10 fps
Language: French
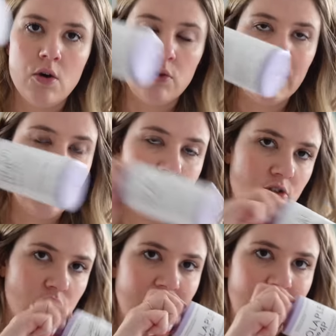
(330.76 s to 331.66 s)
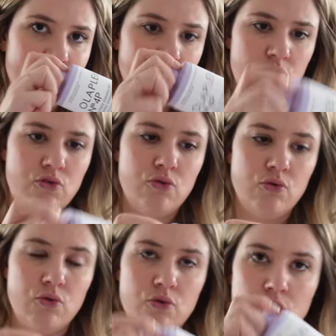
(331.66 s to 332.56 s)
auquel cas je dégaine
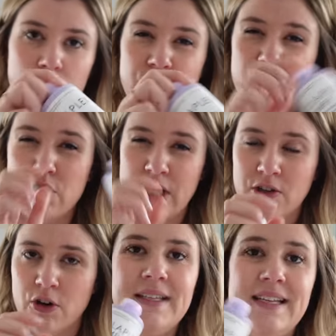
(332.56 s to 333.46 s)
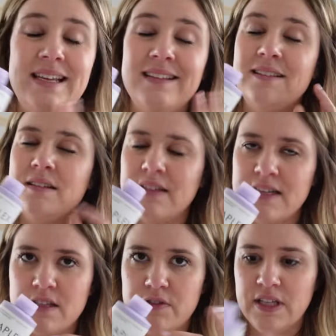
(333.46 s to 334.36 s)
ce shampoing que j'adore. Il est
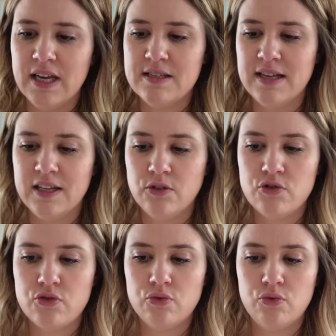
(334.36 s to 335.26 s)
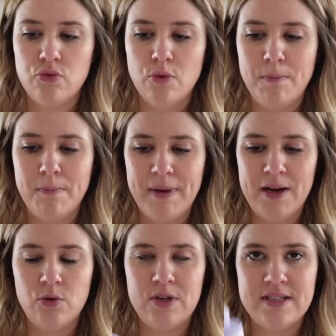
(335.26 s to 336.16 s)
très efficace. Attention, ne pas
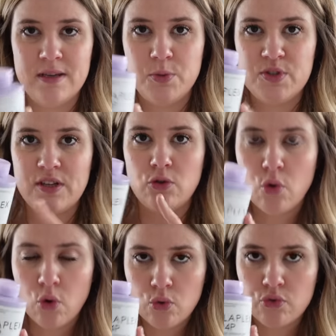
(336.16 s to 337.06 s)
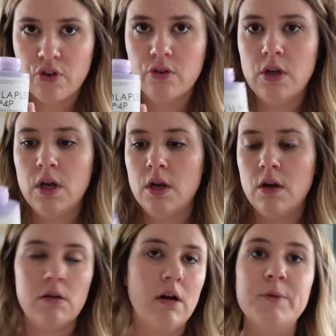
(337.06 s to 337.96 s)
le laisser poser trop longtemps,
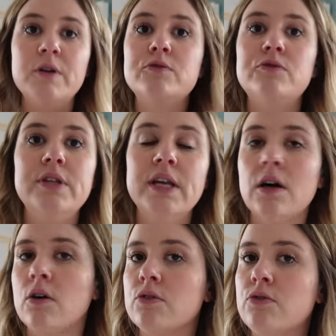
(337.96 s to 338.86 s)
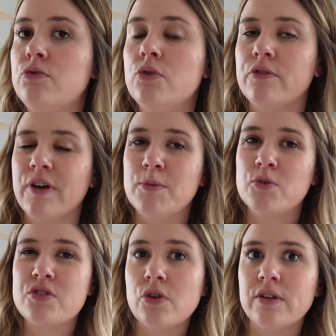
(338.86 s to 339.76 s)
euh, à moins que vous vouliez un rendu euh, vraiment
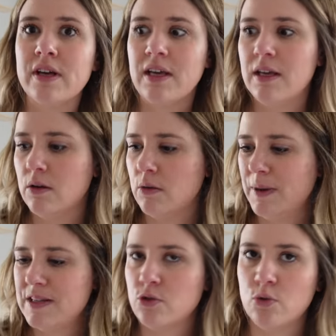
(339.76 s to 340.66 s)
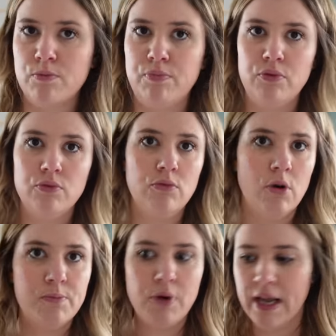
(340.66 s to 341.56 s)
cendré, euh, presque
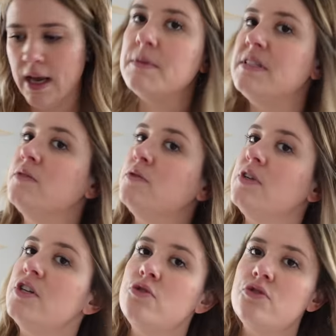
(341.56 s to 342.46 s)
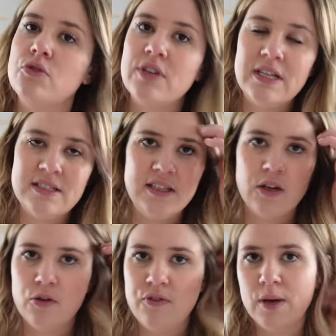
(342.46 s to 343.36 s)
blond polaire. Et si vous voulez juste neutraliser des
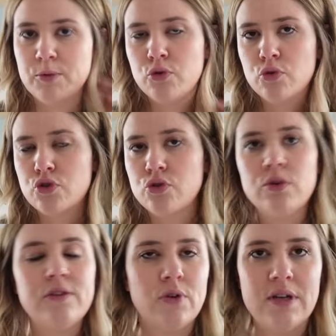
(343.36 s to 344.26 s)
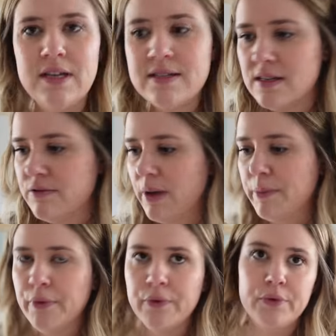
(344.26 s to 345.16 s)
reflets un peu trop chauds, il faut le laisser
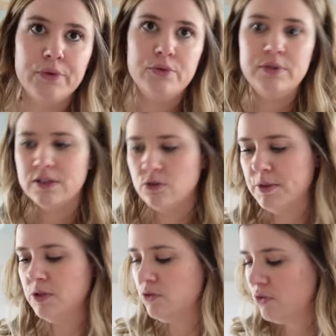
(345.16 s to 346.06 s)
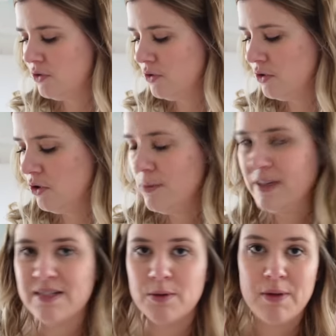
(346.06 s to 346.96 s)
vraiment une à deux minutes grand
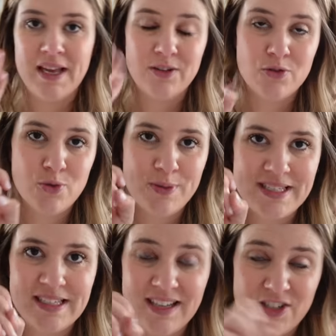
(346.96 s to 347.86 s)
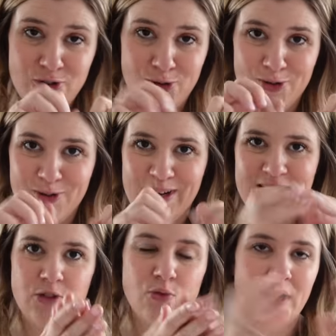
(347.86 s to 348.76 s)
maximum. Et attention parce qu'il tache
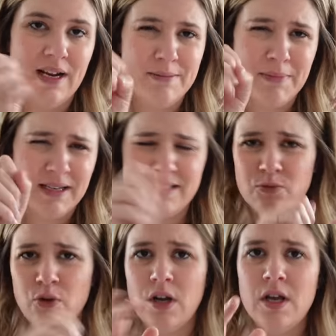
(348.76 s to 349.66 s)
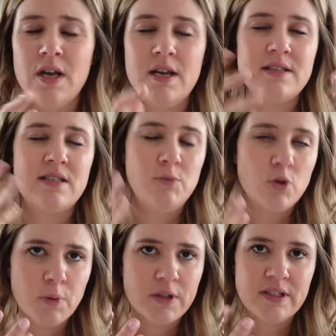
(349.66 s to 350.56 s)
les doigts, les mains, les ongles. C'est
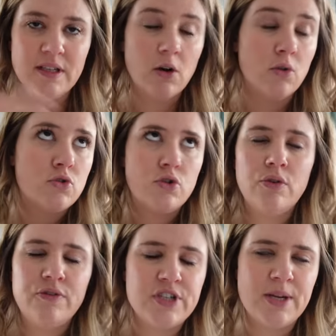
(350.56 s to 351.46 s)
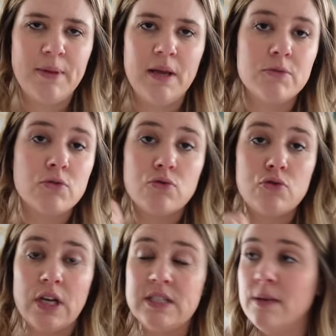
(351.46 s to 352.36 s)
mieux de porter des gants, je ne le fais jamais parce que
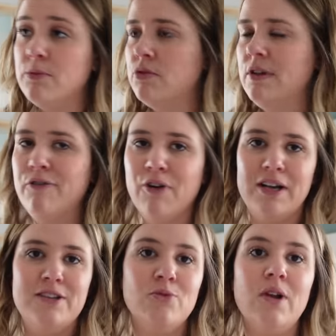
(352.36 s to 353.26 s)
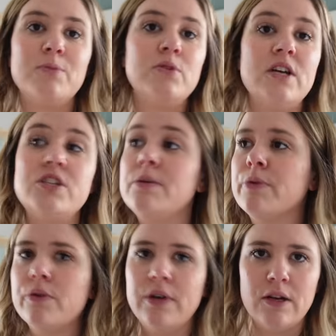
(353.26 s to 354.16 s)
j'accepte d'avoir les ongles un peu tachés
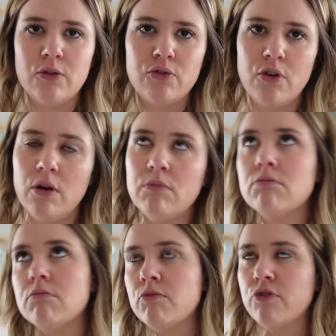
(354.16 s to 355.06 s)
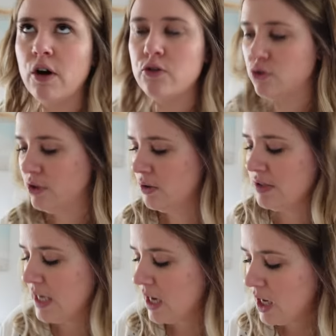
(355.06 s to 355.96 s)
pendant quelques heures, voire une journée
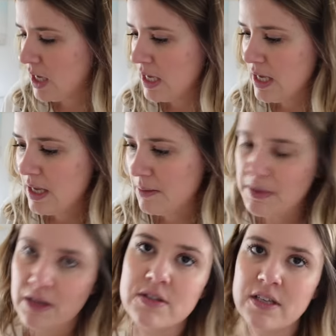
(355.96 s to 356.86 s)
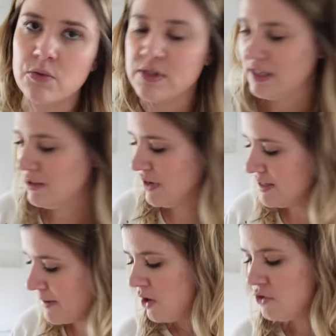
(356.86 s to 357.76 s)
entière mais euh, c'est conseillé de faire
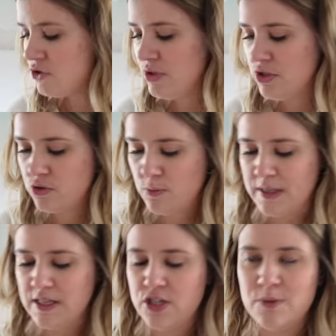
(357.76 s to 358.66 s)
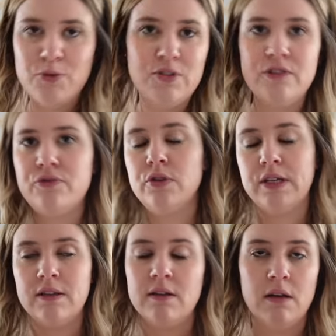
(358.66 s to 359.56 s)
ça. Ensuite, je suis passée chez Beautiful,
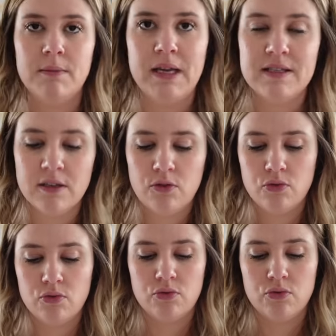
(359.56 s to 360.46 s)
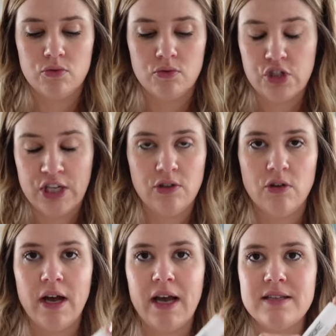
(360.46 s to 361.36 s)
qui est un magasin que
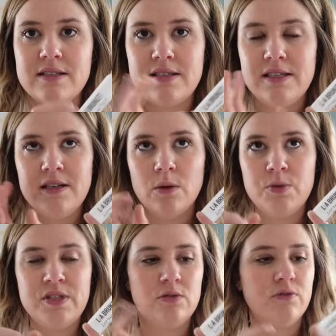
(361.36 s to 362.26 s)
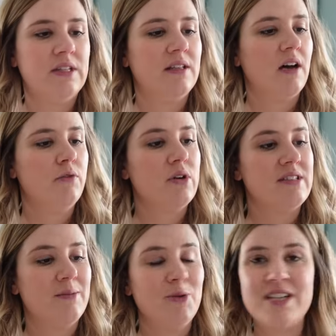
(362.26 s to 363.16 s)
j'adore à Annecy. En plus, ils ont fait des travaux
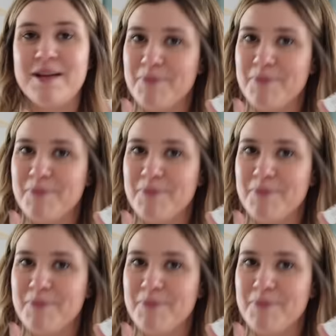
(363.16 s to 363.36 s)
récemment et j'avais